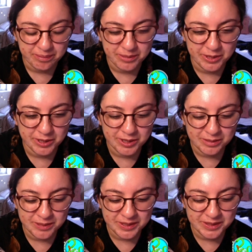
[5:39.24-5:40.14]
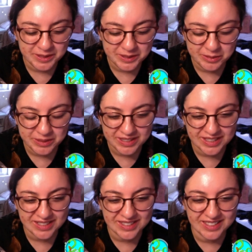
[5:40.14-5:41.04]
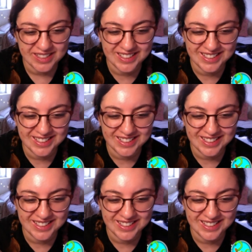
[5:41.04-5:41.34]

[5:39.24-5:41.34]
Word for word: pro, pero es súper charcha.